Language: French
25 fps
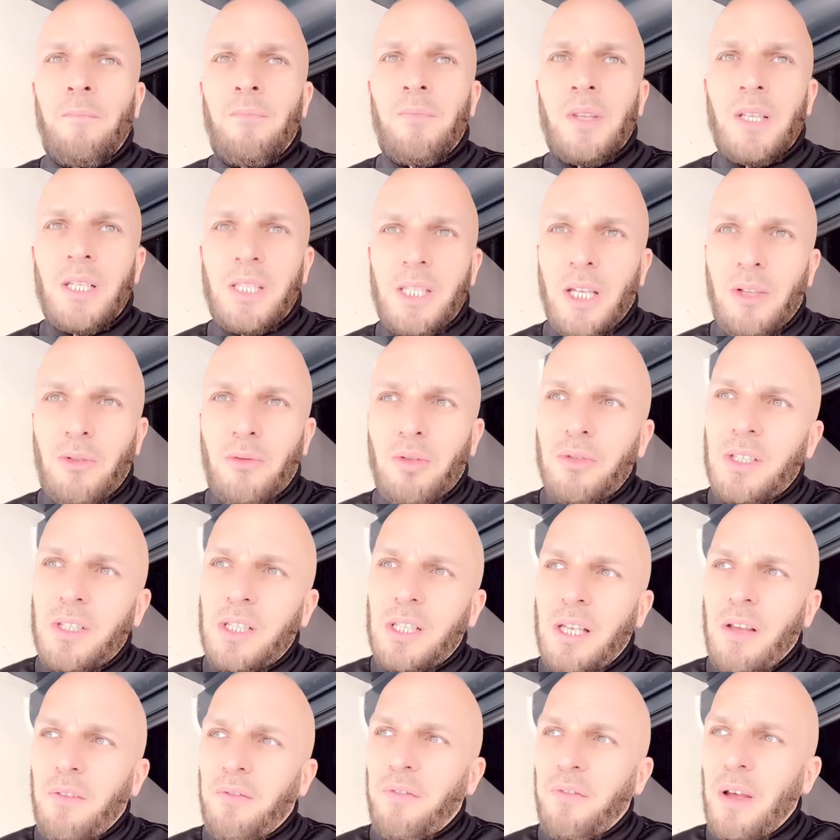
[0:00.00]
C'est toutes
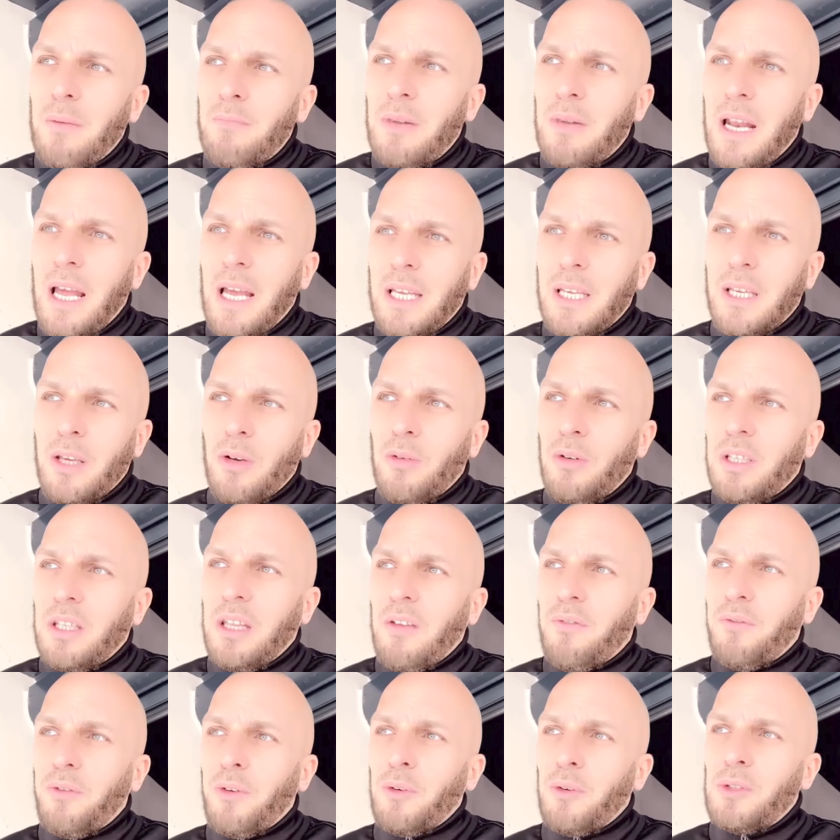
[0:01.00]
ces femmes-là qui ont été
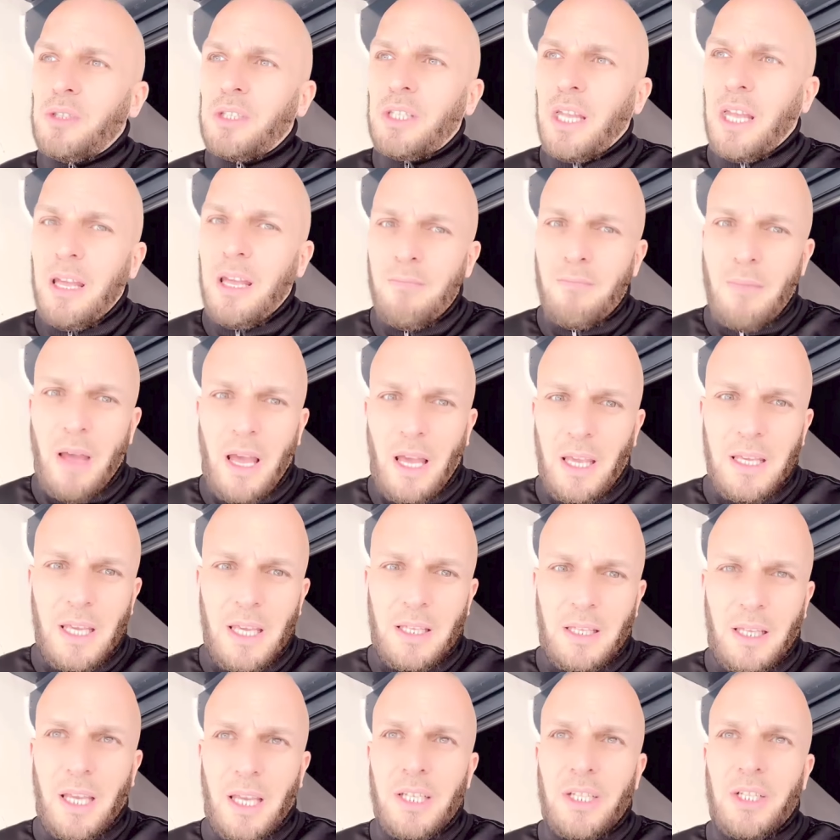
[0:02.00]
frustrées, mariées
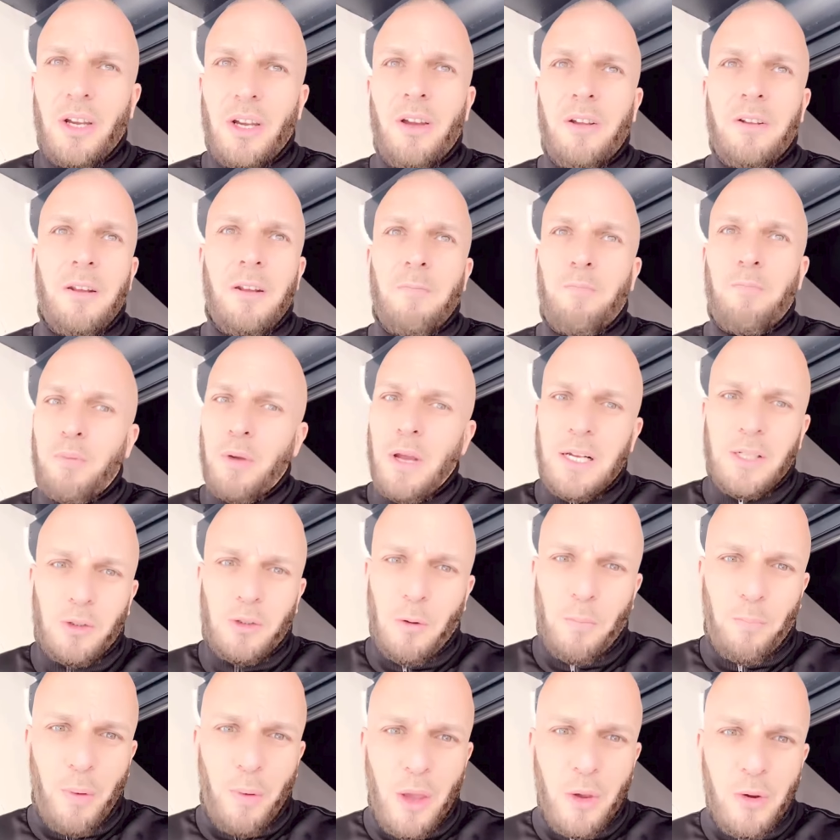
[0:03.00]
très jeunes, et puis elles n'ont
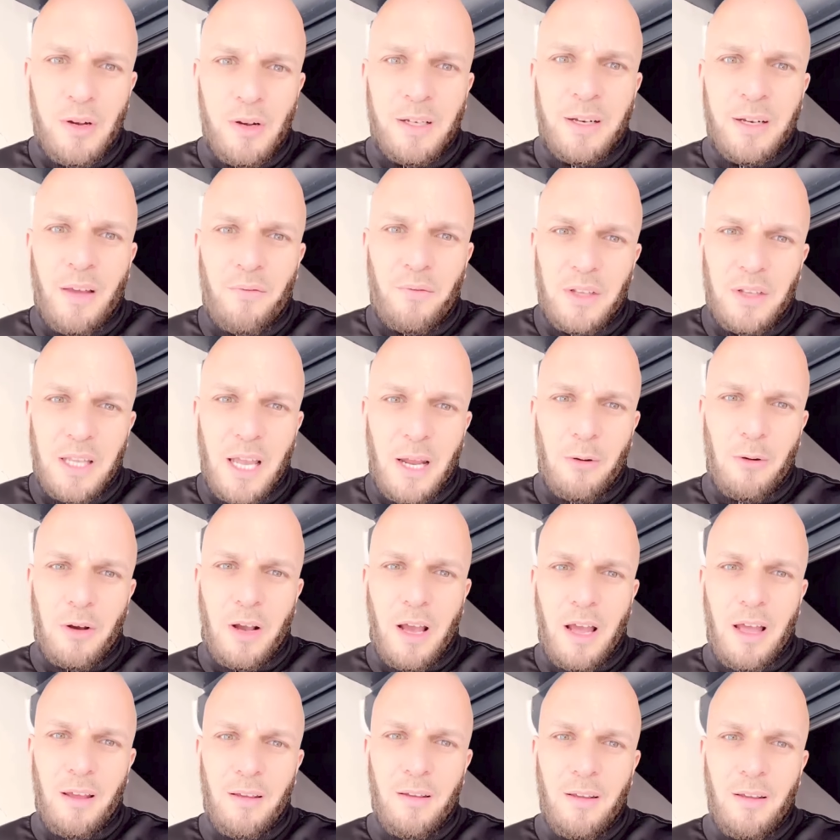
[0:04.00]
pas eu la vie
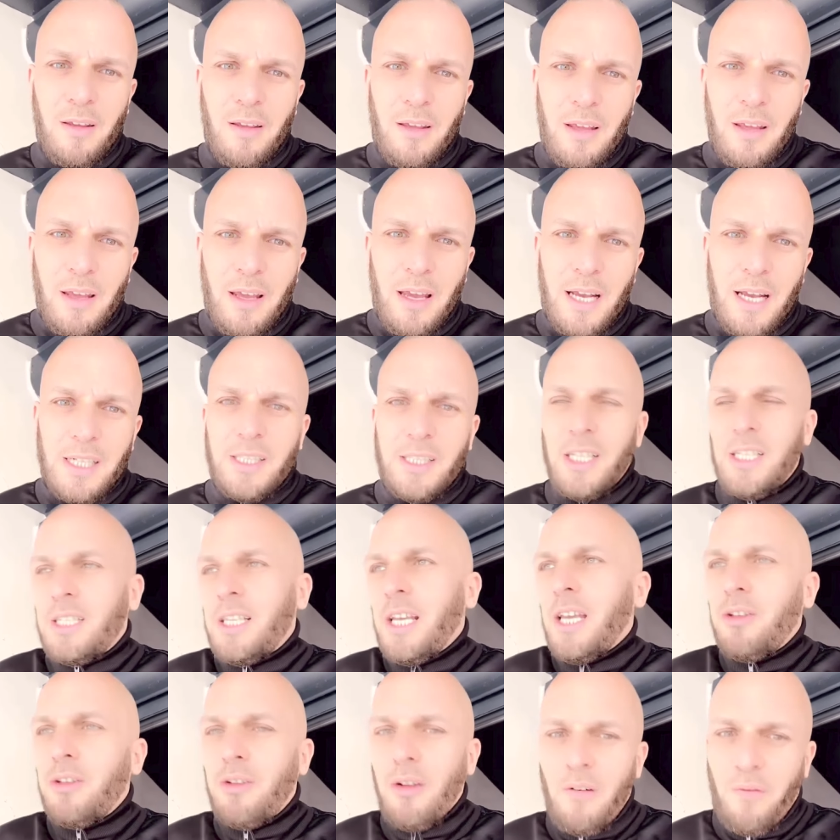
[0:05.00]
d'Aloca. Elles
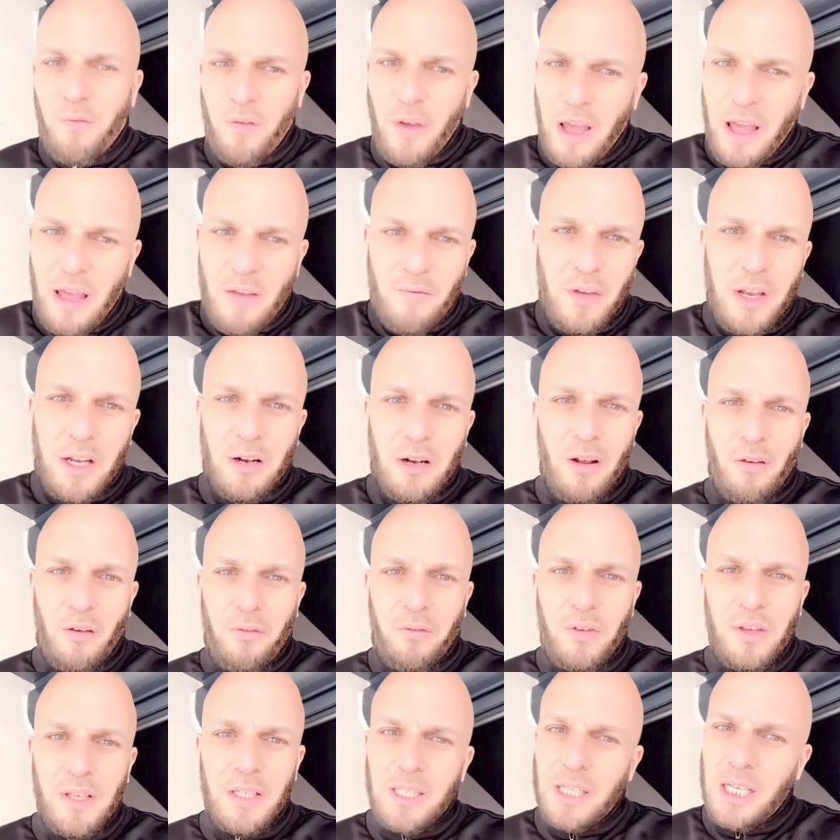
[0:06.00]
essayent de le faire avec leur
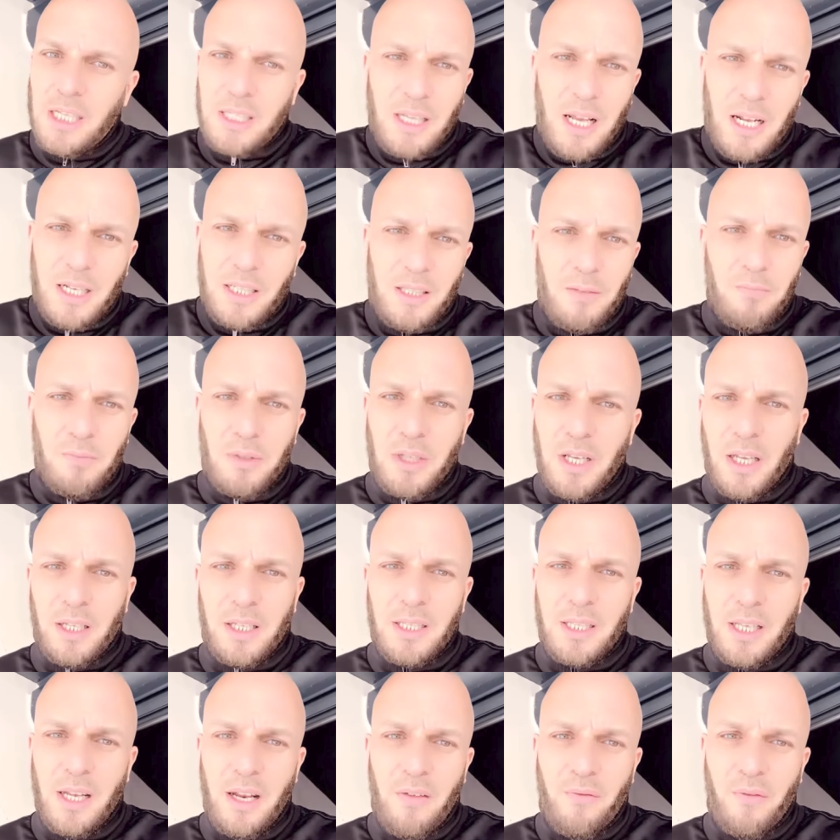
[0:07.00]
fille, c'est ça le cimetière
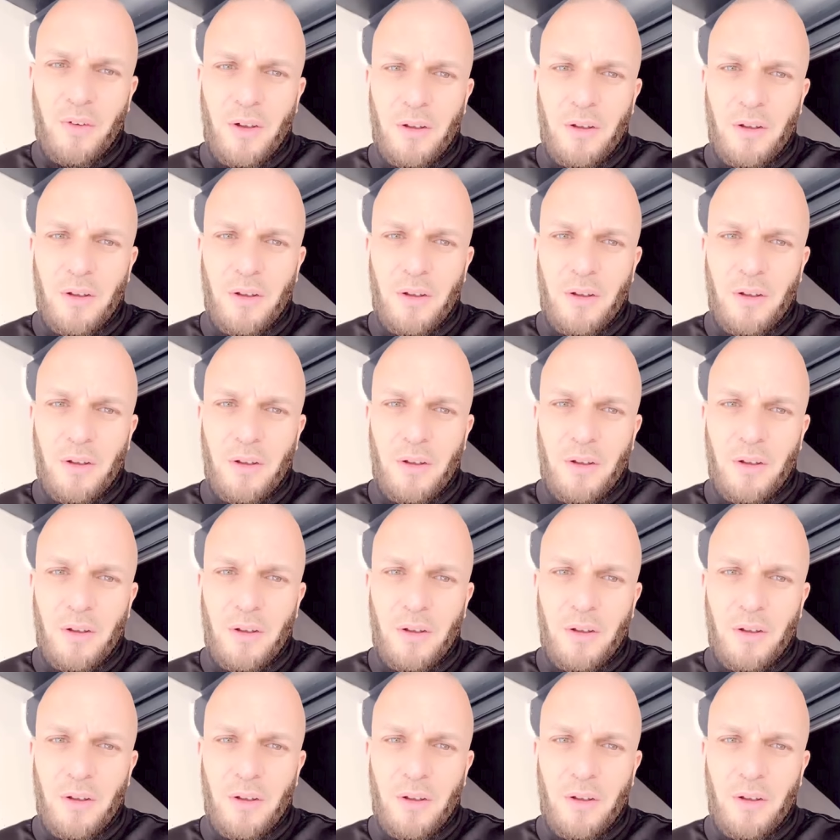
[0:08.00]
des éléphants.